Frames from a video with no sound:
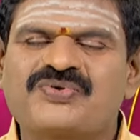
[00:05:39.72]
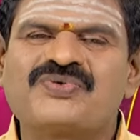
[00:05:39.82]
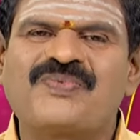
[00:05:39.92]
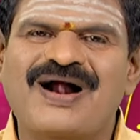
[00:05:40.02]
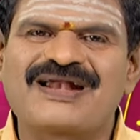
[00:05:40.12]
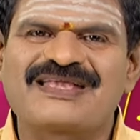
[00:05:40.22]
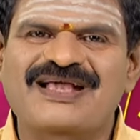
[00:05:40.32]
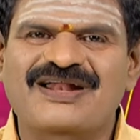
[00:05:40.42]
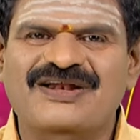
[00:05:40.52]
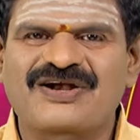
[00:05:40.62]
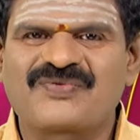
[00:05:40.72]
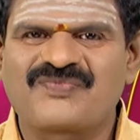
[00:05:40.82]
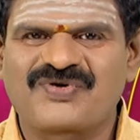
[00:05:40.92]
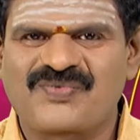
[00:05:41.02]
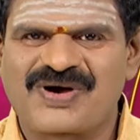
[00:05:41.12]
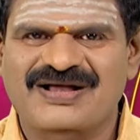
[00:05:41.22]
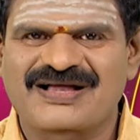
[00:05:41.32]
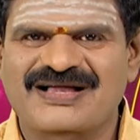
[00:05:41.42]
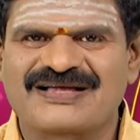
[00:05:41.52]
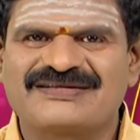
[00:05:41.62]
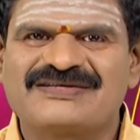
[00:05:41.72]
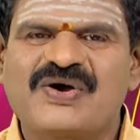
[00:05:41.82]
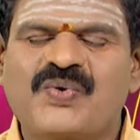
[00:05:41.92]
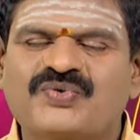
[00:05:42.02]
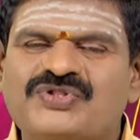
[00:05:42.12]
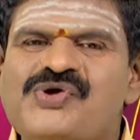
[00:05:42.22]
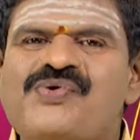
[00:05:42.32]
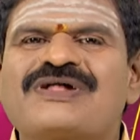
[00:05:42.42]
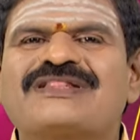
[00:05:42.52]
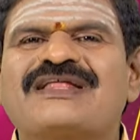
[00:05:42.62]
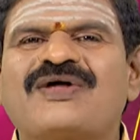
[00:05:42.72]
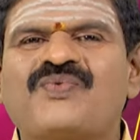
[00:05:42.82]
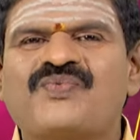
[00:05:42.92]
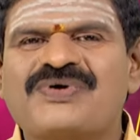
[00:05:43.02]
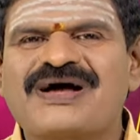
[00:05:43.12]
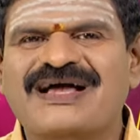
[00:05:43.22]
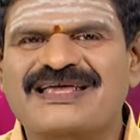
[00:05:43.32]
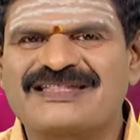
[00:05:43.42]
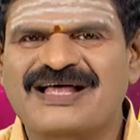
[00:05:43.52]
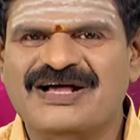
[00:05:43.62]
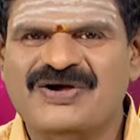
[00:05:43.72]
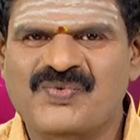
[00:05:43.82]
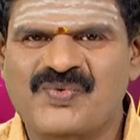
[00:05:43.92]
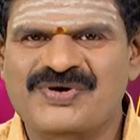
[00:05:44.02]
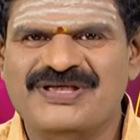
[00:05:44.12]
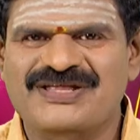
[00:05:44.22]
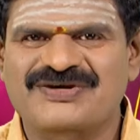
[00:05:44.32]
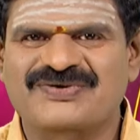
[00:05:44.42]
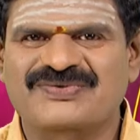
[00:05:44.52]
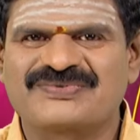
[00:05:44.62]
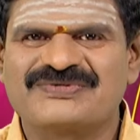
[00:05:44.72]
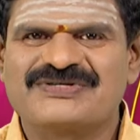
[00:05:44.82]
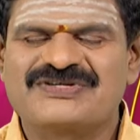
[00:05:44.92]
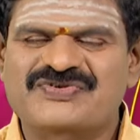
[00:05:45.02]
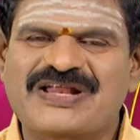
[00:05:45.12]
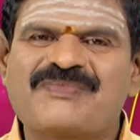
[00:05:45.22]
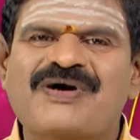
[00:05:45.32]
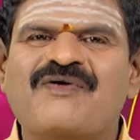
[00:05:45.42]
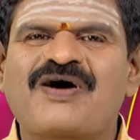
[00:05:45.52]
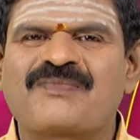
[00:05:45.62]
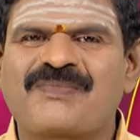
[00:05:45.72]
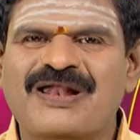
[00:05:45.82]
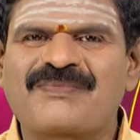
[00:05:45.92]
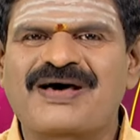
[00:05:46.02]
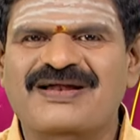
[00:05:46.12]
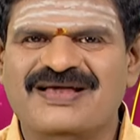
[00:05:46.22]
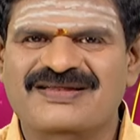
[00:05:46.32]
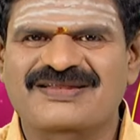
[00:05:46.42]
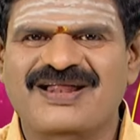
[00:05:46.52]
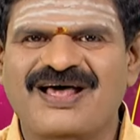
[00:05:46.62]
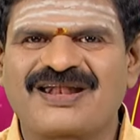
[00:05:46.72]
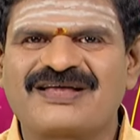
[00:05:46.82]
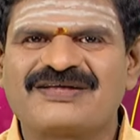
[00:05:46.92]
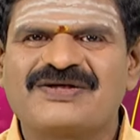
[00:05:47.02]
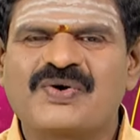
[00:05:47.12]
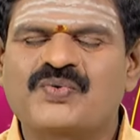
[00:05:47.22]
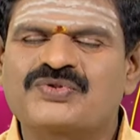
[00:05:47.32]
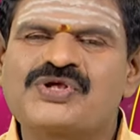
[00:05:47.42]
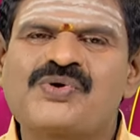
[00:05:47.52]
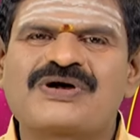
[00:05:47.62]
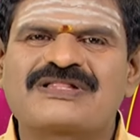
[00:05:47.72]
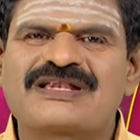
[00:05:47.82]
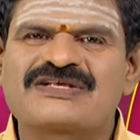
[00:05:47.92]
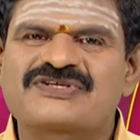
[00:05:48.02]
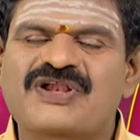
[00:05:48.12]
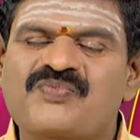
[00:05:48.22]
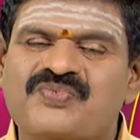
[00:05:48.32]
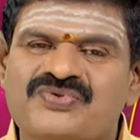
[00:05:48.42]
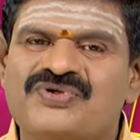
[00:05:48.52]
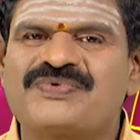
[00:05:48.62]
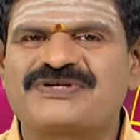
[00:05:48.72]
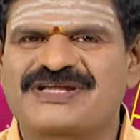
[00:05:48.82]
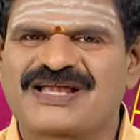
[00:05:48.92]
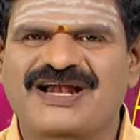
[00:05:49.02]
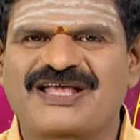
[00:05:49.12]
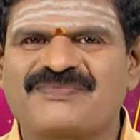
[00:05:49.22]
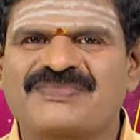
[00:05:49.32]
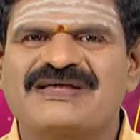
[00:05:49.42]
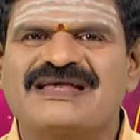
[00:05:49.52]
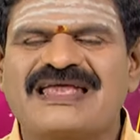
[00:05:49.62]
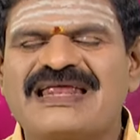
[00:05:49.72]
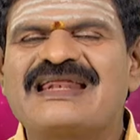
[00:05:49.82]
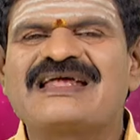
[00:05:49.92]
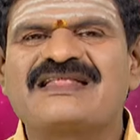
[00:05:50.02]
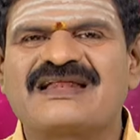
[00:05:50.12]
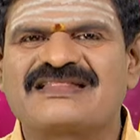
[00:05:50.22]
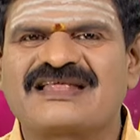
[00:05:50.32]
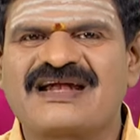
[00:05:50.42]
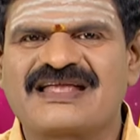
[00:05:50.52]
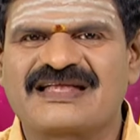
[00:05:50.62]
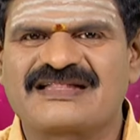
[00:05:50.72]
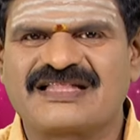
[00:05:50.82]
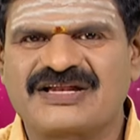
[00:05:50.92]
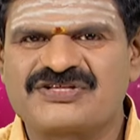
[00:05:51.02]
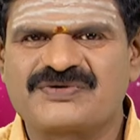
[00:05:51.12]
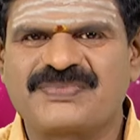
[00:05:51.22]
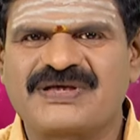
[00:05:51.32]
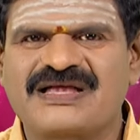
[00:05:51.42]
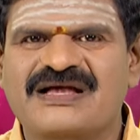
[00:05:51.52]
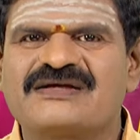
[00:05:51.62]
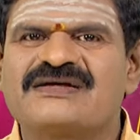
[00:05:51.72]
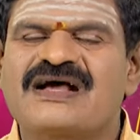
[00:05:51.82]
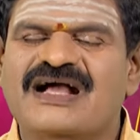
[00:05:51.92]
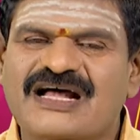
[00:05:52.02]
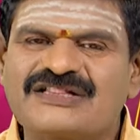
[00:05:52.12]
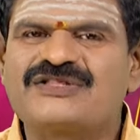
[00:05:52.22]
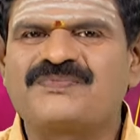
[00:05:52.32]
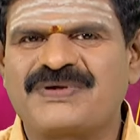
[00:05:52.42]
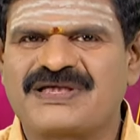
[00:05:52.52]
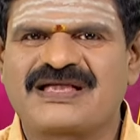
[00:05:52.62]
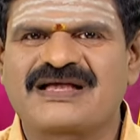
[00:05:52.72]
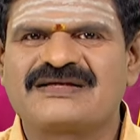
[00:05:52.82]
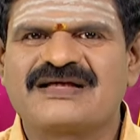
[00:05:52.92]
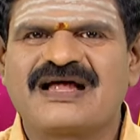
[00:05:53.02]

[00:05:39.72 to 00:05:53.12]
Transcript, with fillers: புது வாடிக்கையாளர்களும் வருவாங்கங்க உத்தியோகத்தில் உங்கள் கை தாங்க ஓங்கி இருக்கும் சனி பகவான் பலமாக இருக்கிறதுனால உத்தியோகத்தில் சில புது விஷயங்களையும் இன்றைய தினத்தில் நீங்கள் தெரிஞ்சுப்பீங்க கற்றுப்பீங்க